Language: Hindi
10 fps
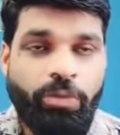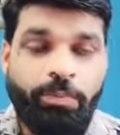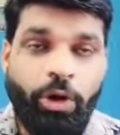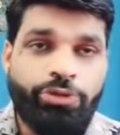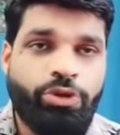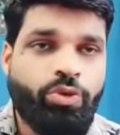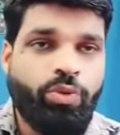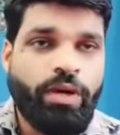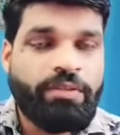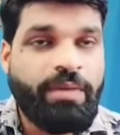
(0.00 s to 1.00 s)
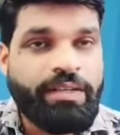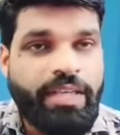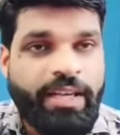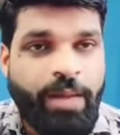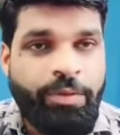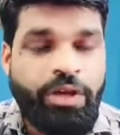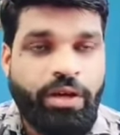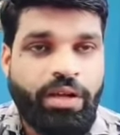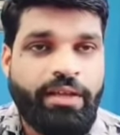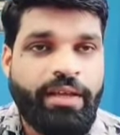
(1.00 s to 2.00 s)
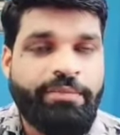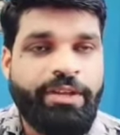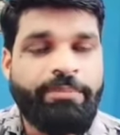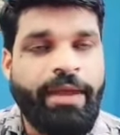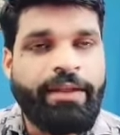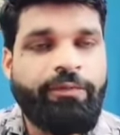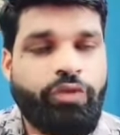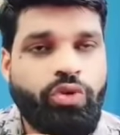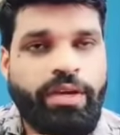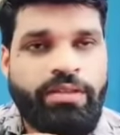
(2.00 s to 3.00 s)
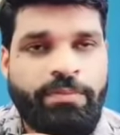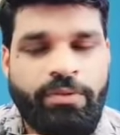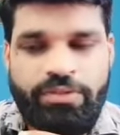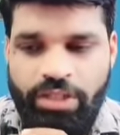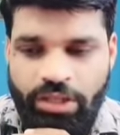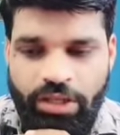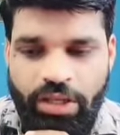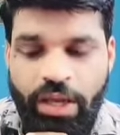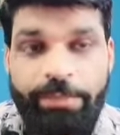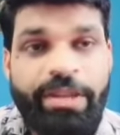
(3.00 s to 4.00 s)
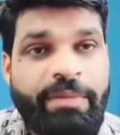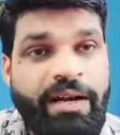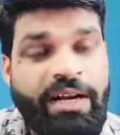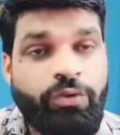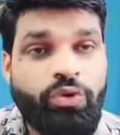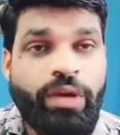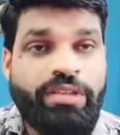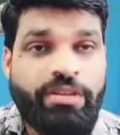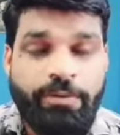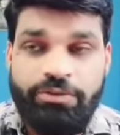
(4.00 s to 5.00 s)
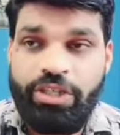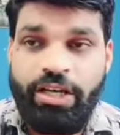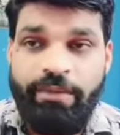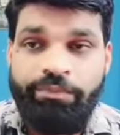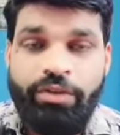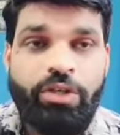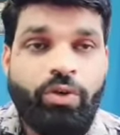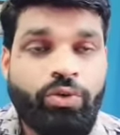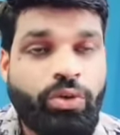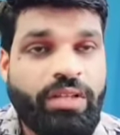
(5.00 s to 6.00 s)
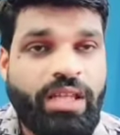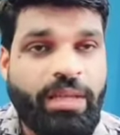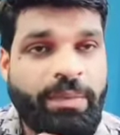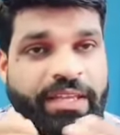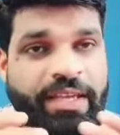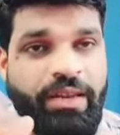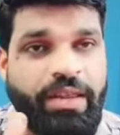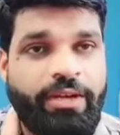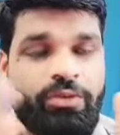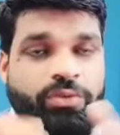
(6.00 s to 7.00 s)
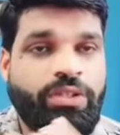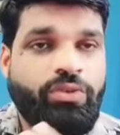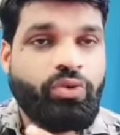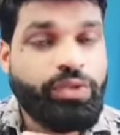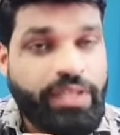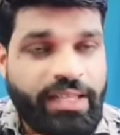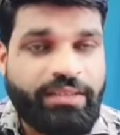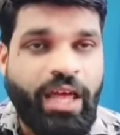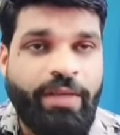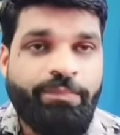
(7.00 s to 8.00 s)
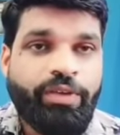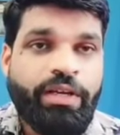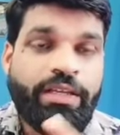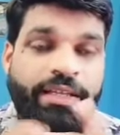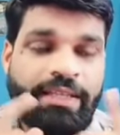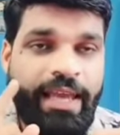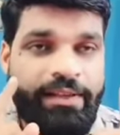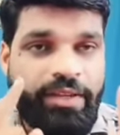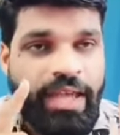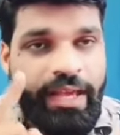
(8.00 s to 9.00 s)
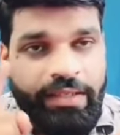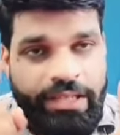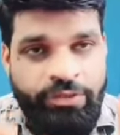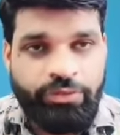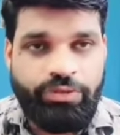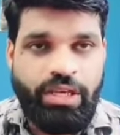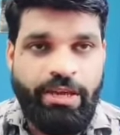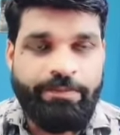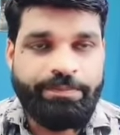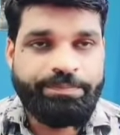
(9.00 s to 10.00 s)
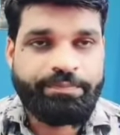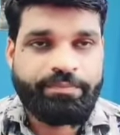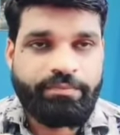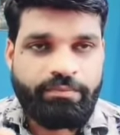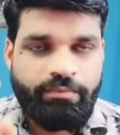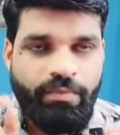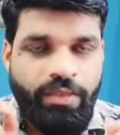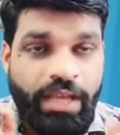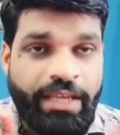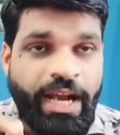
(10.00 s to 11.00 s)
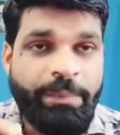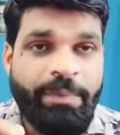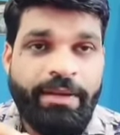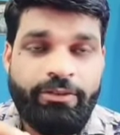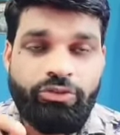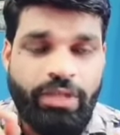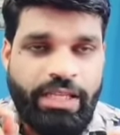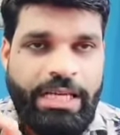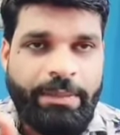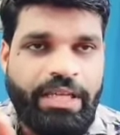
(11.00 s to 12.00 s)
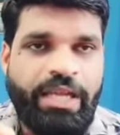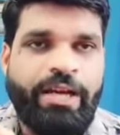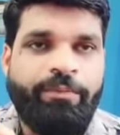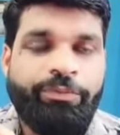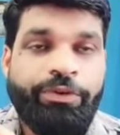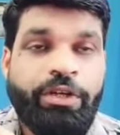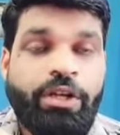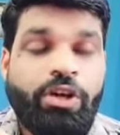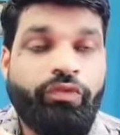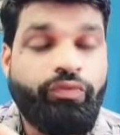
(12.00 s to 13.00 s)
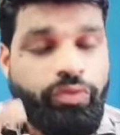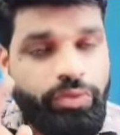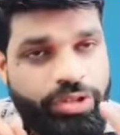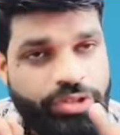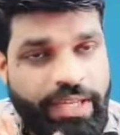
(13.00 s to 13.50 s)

और बहुत से लोगों का दिमाग ये काम नहीं कर रहा है यार मेरी बहन का फ़ोटो कैसे पहुँच गया मेरी माँ का फ़ोटो कैसे पहुँच गया उनको लगता है कि हमारी गैलरी हैक हो गई उनको ये लगता है लेकिन गैलरी हैक नहीं होती है यहाँ पर मैंने जो तरीका बताया वो इसी